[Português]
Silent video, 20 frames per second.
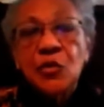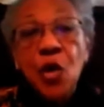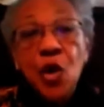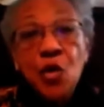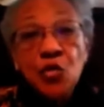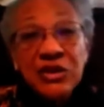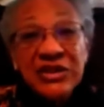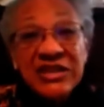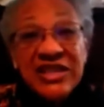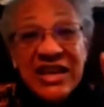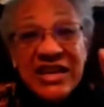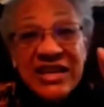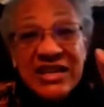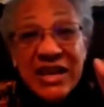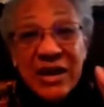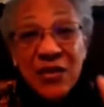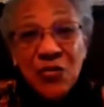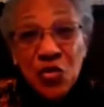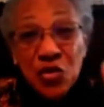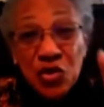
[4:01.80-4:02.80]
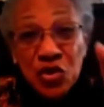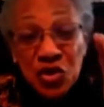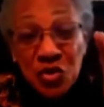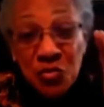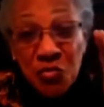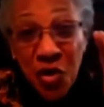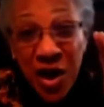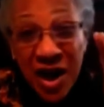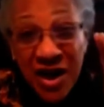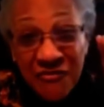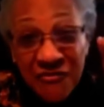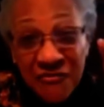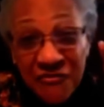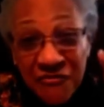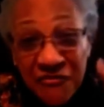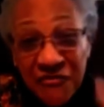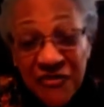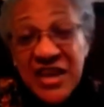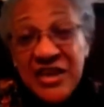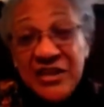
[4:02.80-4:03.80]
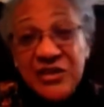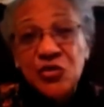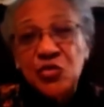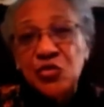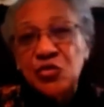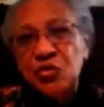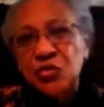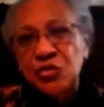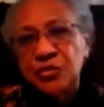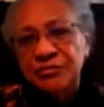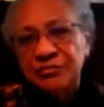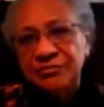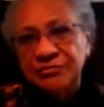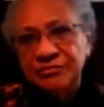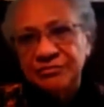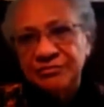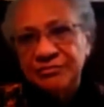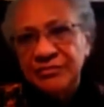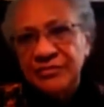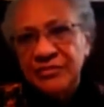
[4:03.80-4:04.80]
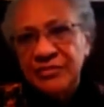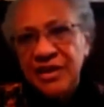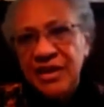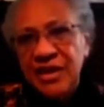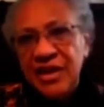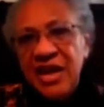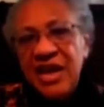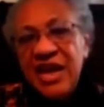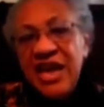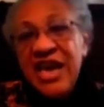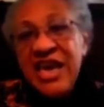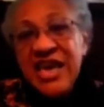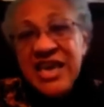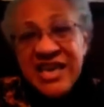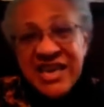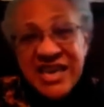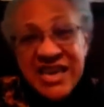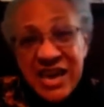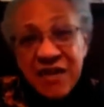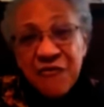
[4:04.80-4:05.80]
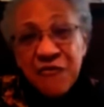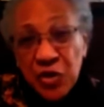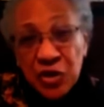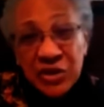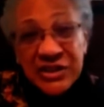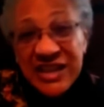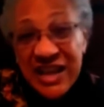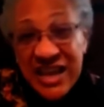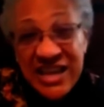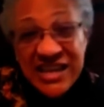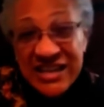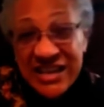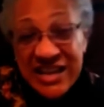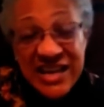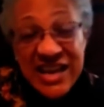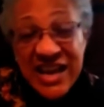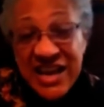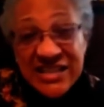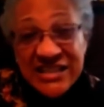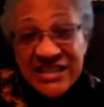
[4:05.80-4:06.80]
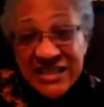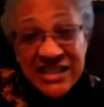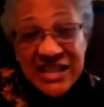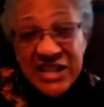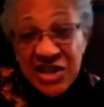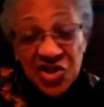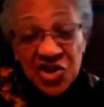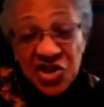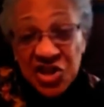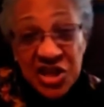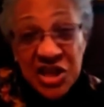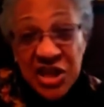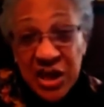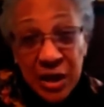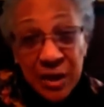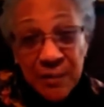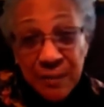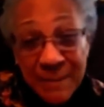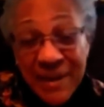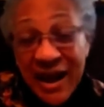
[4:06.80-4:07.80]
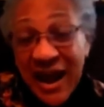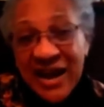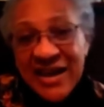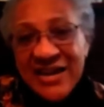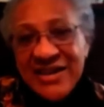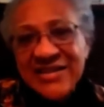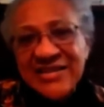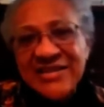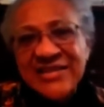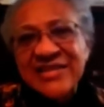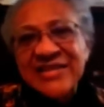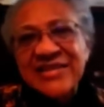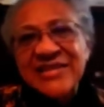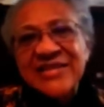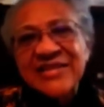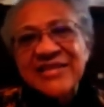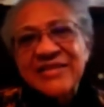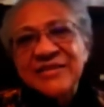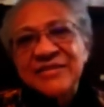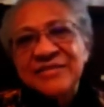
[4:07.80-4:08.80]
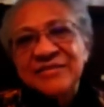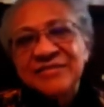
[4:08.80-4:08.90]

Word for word: Qual seria o último aviso em que você iria insistir mais?